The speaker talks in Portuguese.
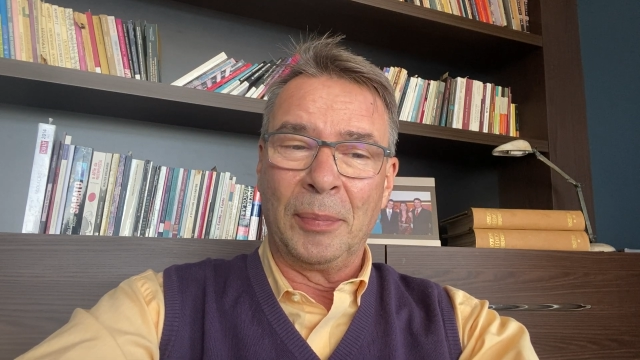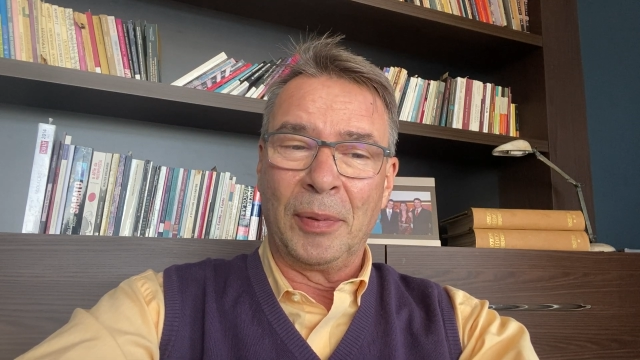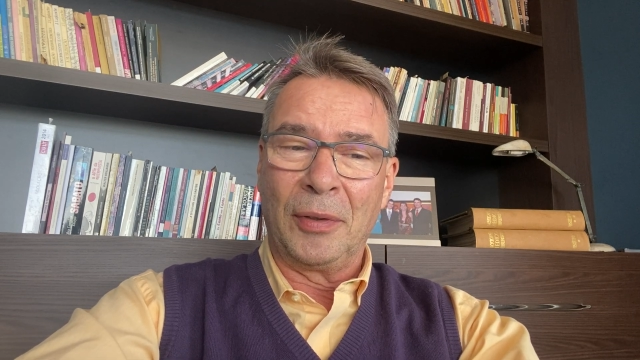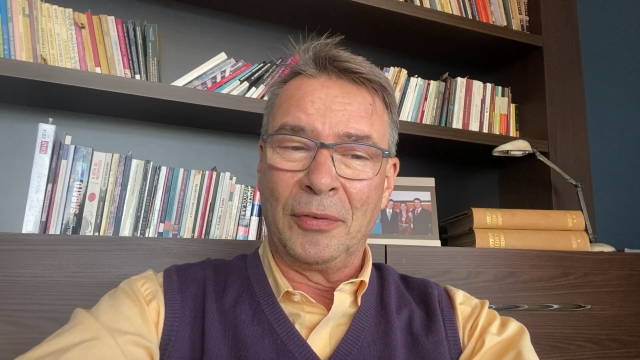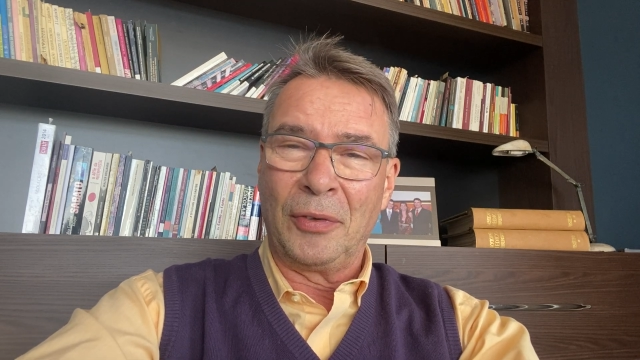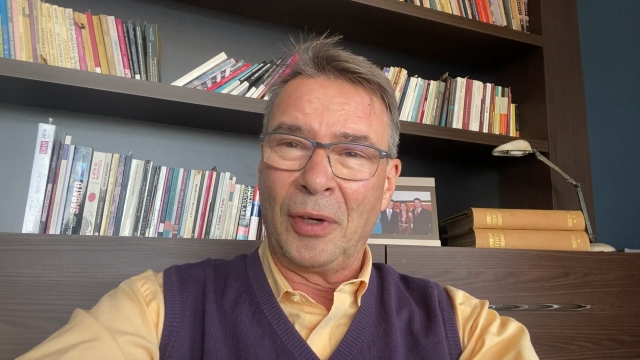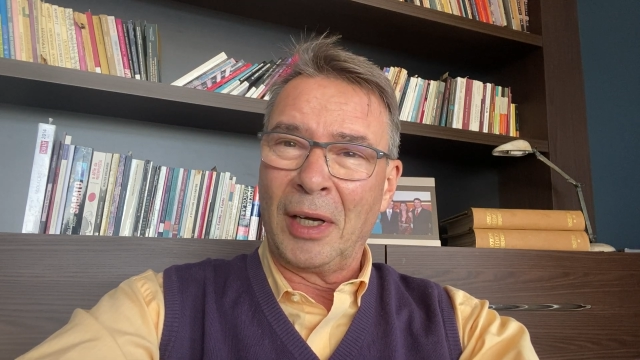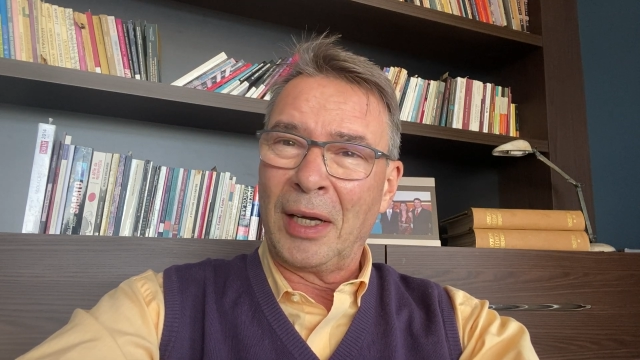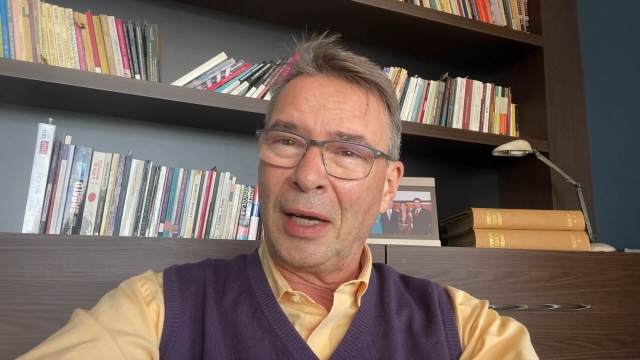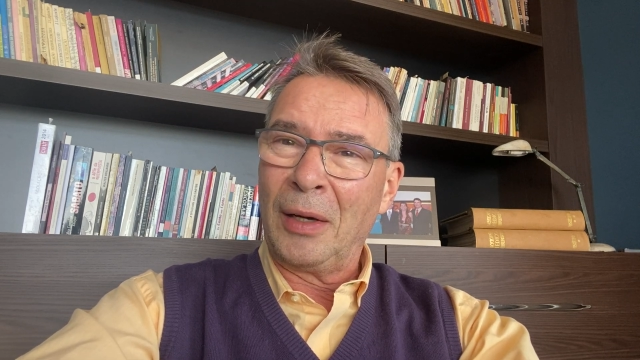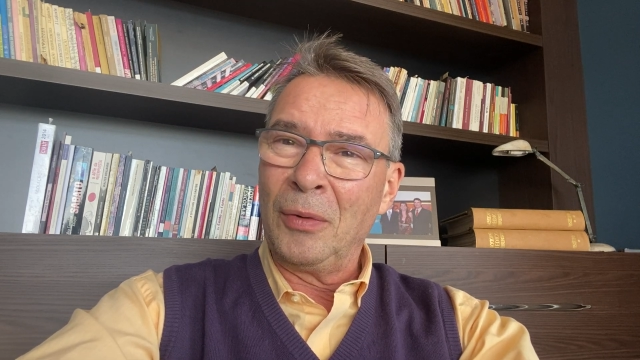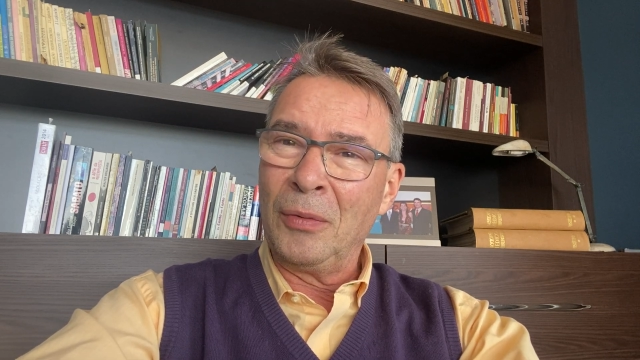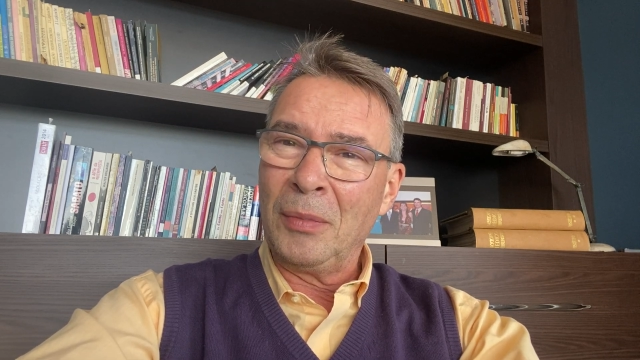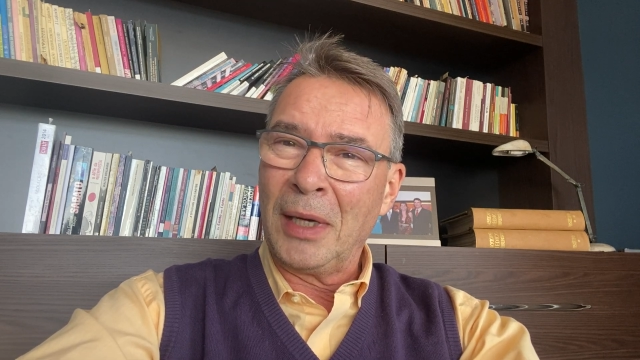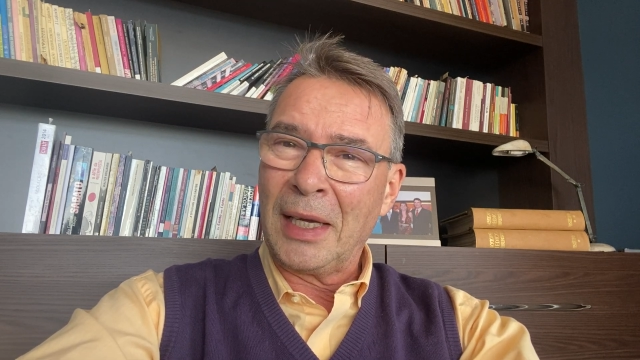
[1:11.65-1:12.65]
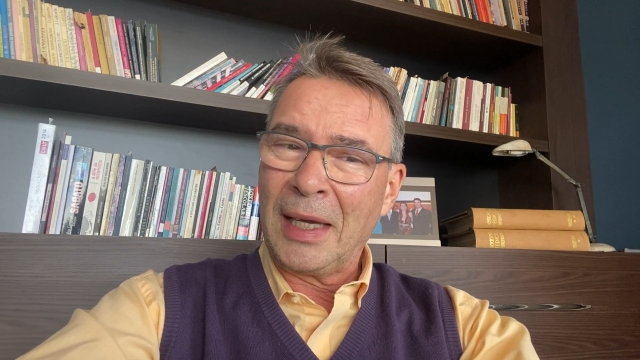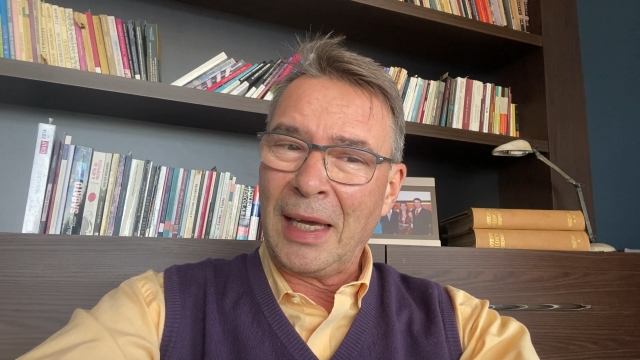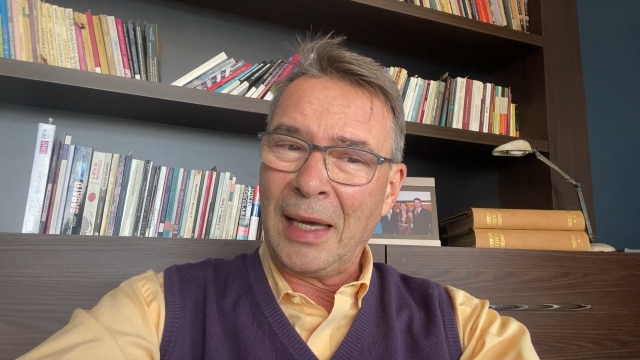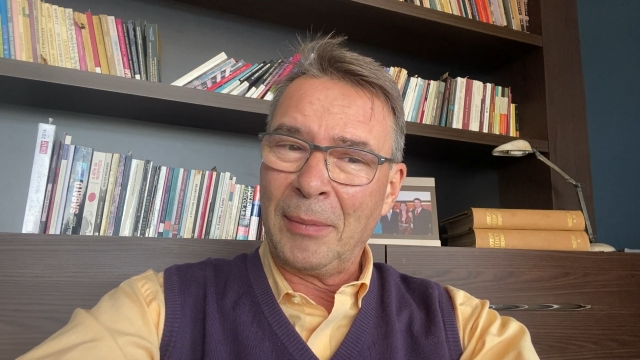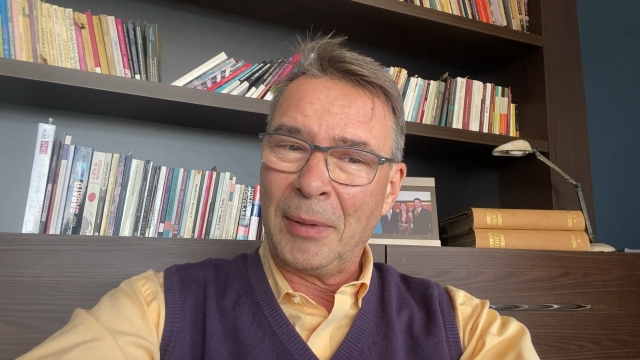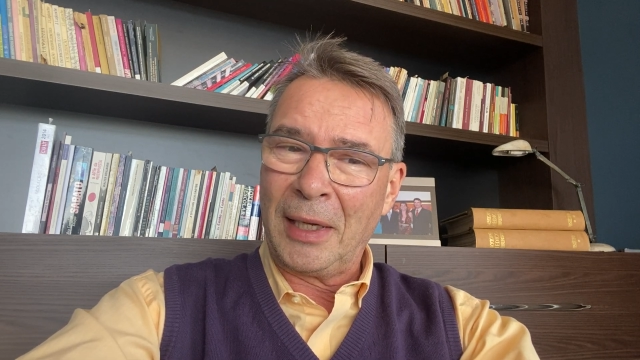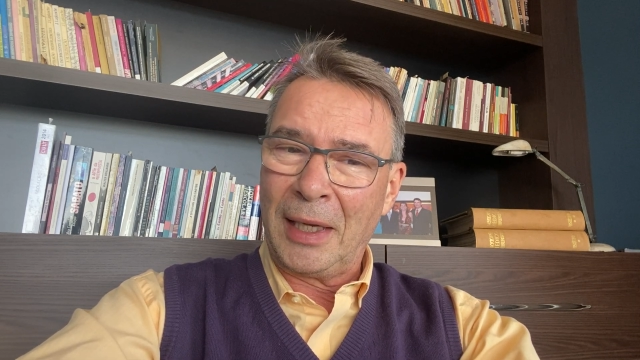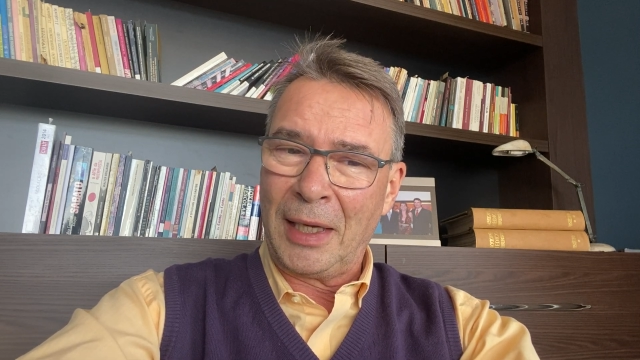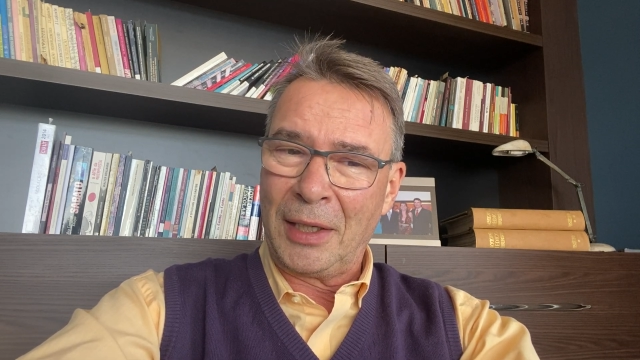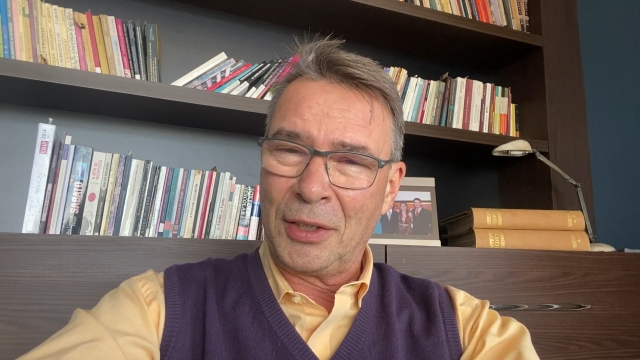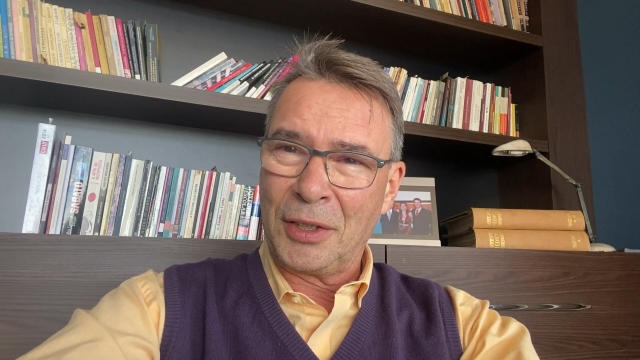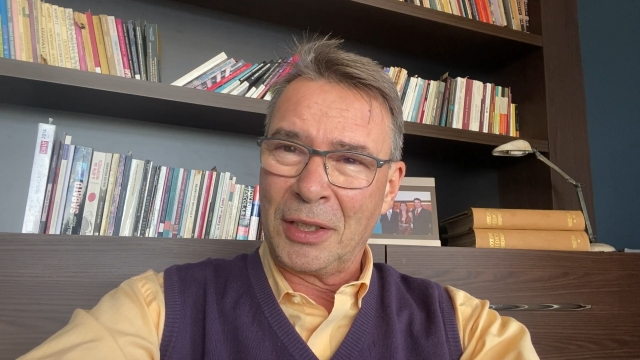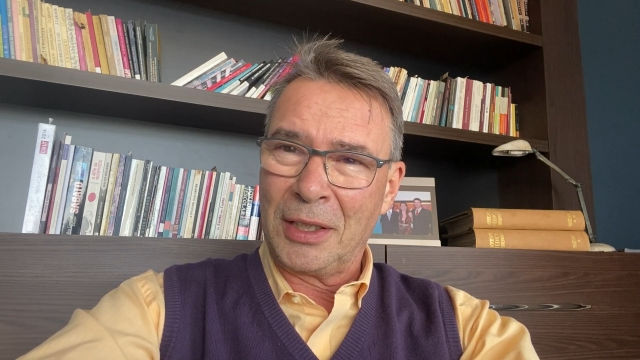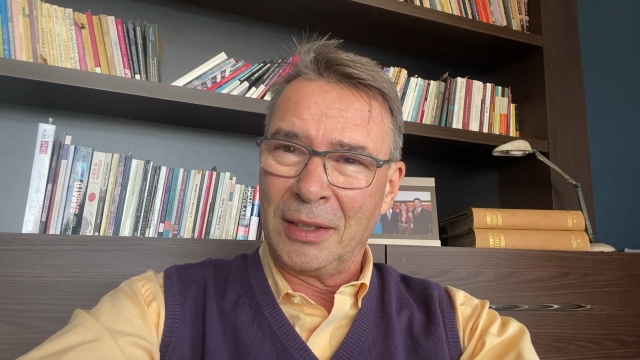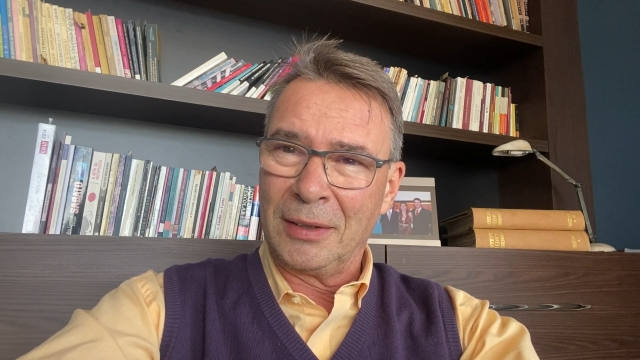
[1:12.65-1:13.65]
provoca uma quebra
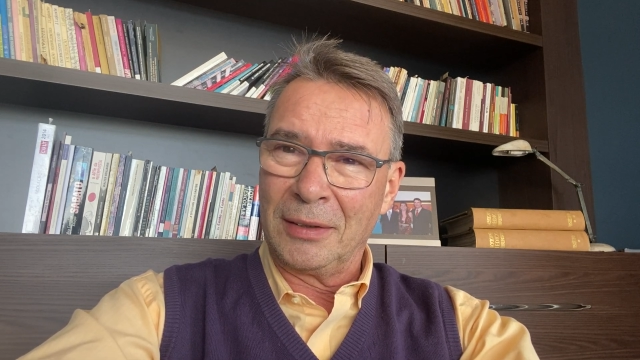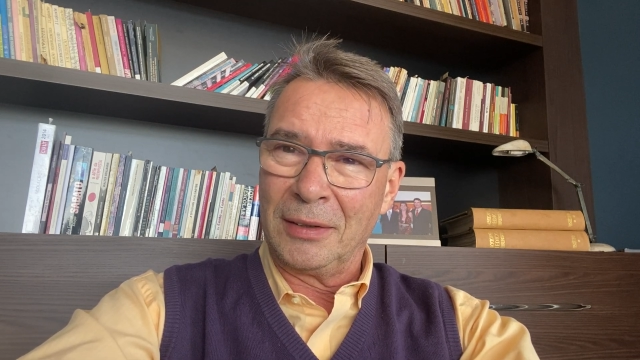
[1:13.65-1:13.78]
ética